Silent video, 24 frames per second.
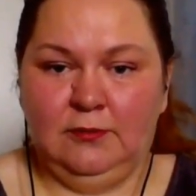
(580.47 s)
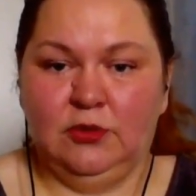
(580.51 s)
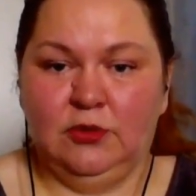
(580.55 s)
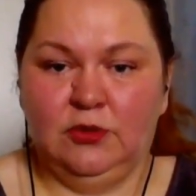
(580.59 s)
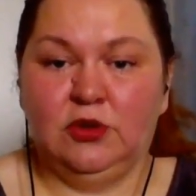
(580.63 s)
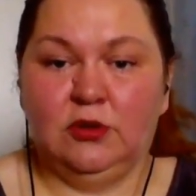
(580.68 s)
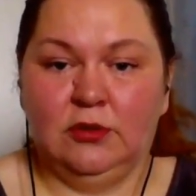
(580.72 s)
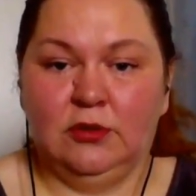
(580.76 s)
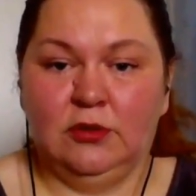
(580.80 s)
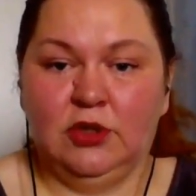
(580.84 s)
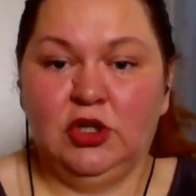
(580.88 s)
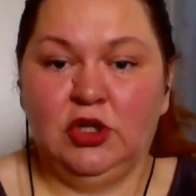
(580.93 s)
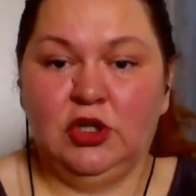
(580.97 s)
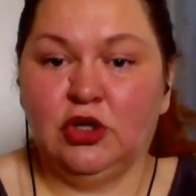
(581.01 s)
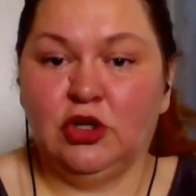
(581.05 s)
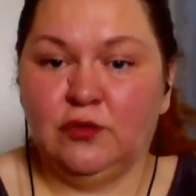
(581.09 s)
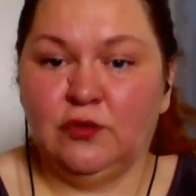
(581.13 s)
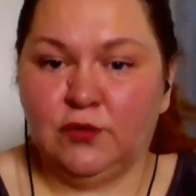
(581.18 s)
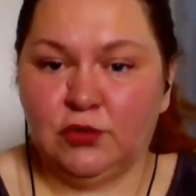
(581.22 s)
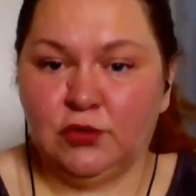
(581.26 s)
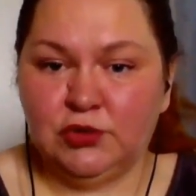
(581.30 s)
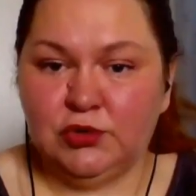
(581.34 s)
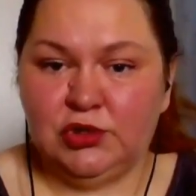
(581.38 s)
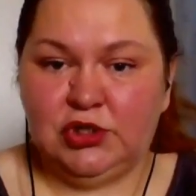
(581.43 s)
do niego
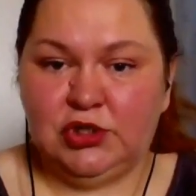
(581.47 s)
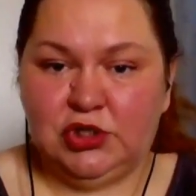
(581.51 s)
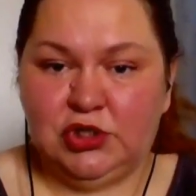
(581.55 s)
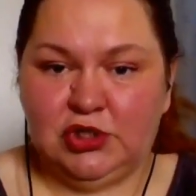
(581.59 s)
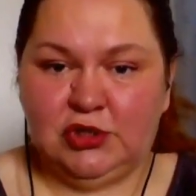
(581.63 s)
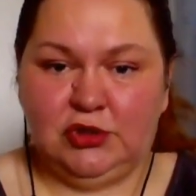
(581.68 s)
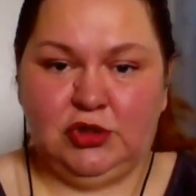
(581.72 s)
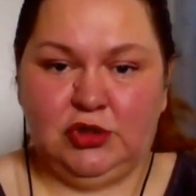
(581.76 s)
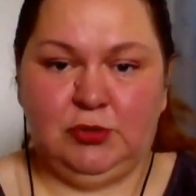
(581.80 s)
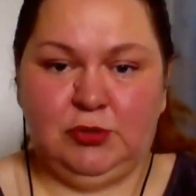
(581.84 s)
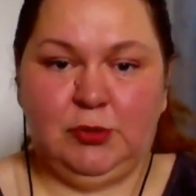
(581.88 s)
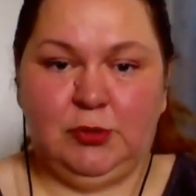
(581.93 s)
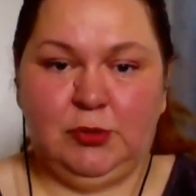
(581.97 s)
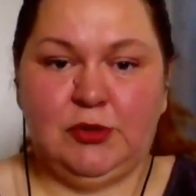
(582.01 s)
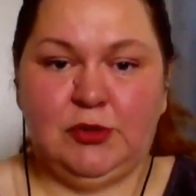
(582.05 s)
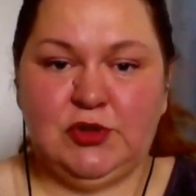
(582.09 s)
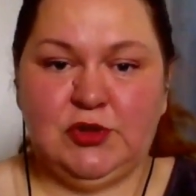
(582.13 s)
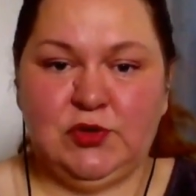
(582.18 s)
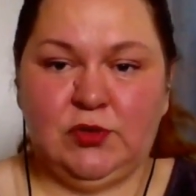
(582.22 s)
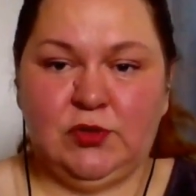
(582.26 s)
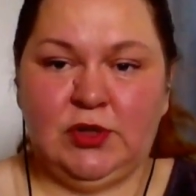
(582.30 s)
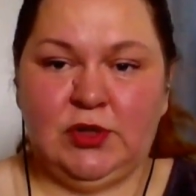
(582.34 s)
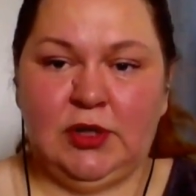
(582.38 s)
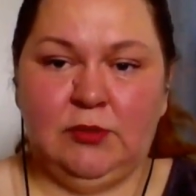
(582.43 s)
wrócić, czy, czy po
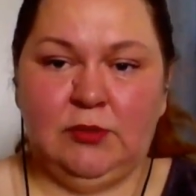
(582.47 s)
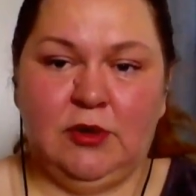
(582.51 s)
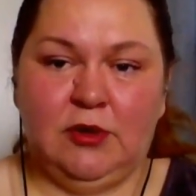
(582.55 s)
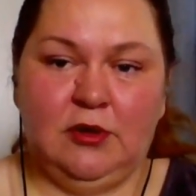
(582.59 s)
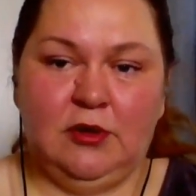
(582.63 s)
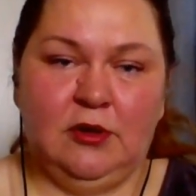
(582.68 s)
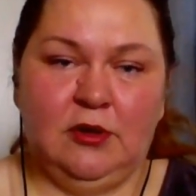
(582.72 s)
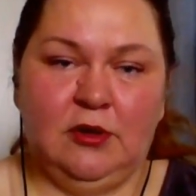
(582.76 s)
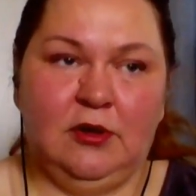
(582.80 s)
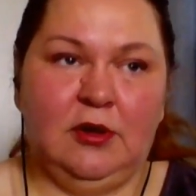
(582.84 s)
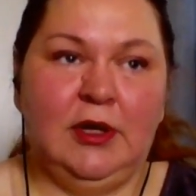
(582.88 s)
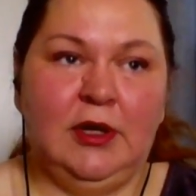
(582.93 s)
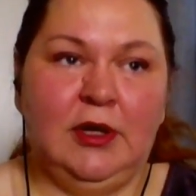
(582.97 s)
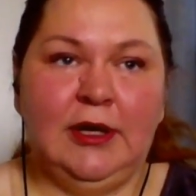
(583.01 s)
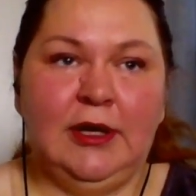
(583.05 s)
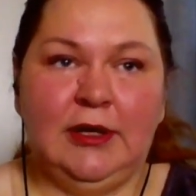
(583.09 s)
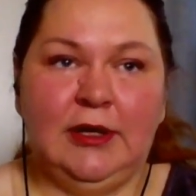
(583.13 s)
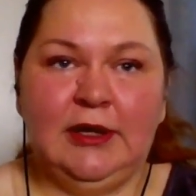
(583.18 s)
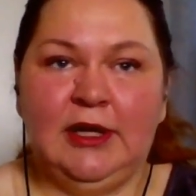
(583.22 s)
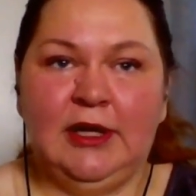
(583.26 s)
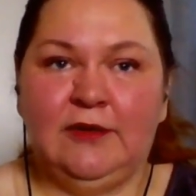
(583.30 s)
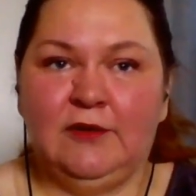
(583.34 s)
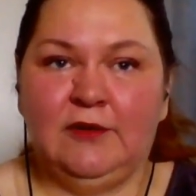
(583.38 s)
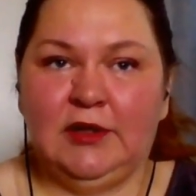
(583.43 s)
prostu ten
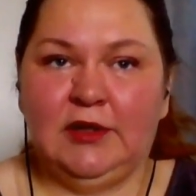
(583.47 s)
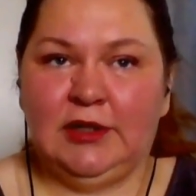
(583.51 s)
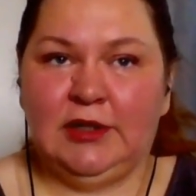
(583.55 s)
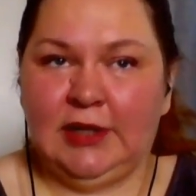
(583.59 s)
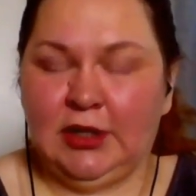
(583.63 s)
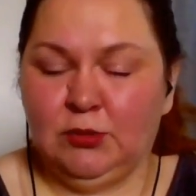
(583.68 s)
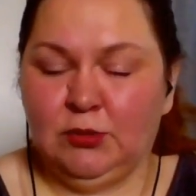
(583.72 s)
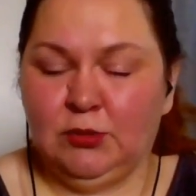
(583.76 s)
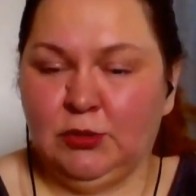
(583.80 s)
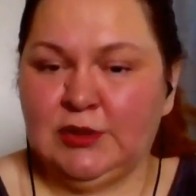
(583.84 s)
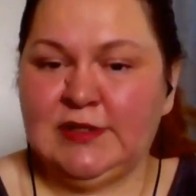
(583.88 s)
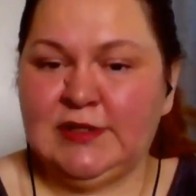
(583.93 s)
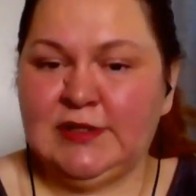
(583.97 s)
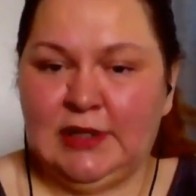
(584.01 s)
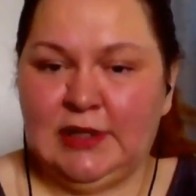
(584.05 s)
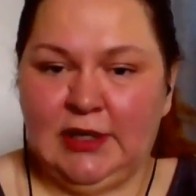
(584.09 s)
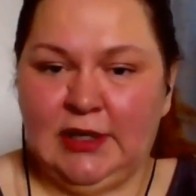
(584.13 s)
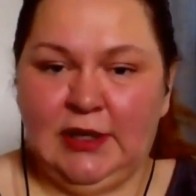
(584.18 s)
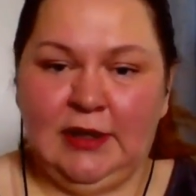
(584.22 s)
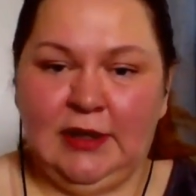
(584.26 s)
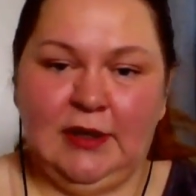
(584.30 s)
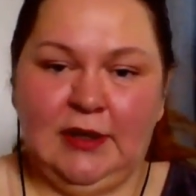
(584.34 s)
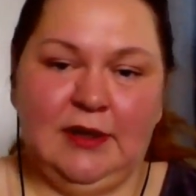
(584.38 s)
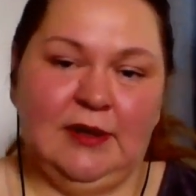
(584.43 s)
nawyk tak
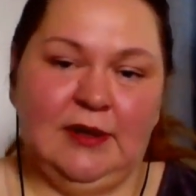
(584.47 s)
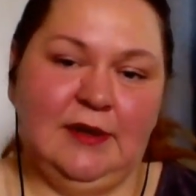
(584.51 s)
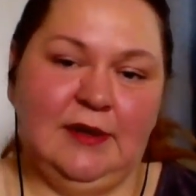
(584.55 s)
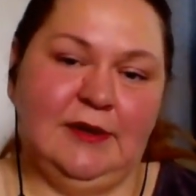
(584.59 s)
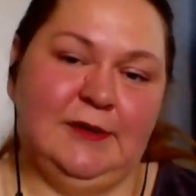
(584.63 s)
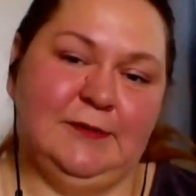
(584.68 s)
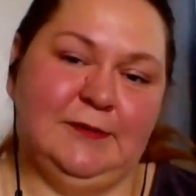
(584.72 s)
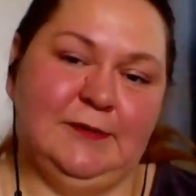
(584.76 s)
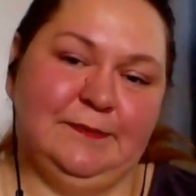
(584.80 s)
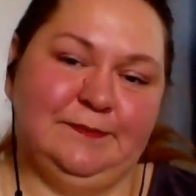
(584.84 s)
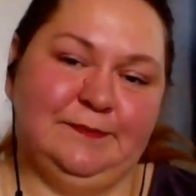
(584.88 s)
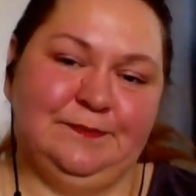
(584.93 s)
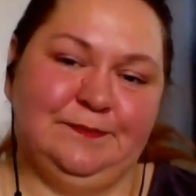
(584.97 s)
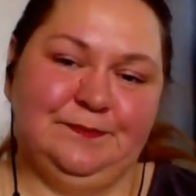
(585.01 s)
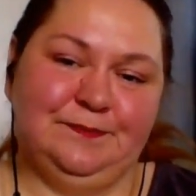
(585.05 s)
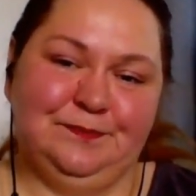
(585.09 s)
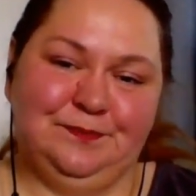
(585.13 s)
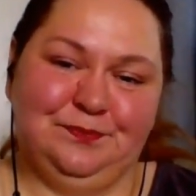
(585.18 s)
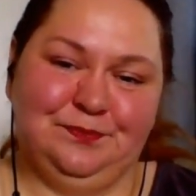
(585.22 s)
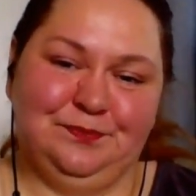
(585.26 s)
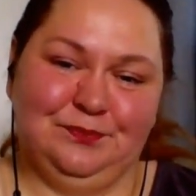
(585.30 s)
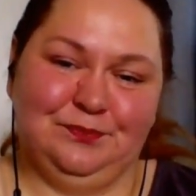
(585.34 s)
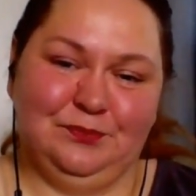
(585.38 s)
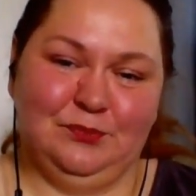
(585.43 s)
mocniej
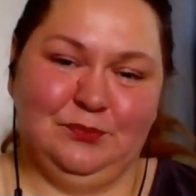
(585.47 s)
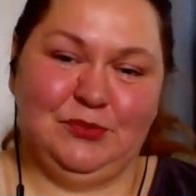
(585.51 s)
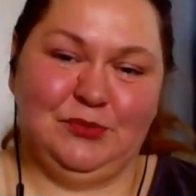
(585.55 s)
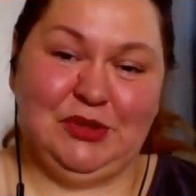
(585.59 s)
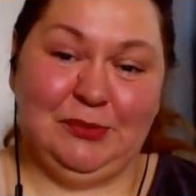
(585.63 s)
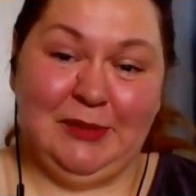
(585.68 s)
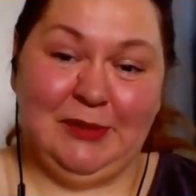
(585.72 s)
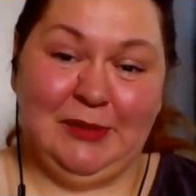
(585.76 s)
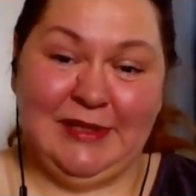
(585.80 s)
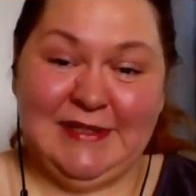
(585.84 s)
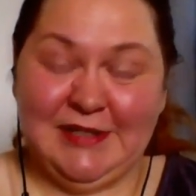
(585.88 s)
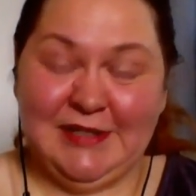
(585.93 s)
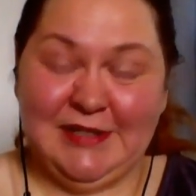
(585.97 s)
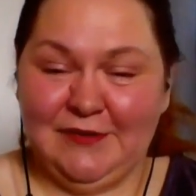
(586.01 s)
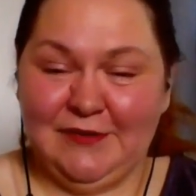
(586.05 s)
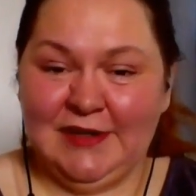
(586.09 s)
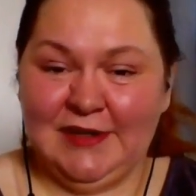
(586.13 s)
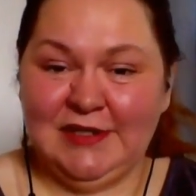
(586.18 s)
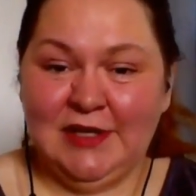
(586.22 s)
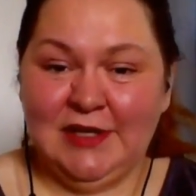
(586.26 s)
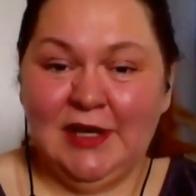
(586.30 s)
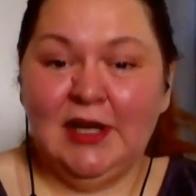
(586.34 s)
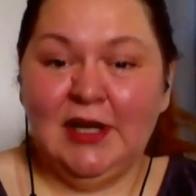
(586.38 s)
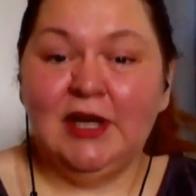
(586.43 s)
mm, przepracować,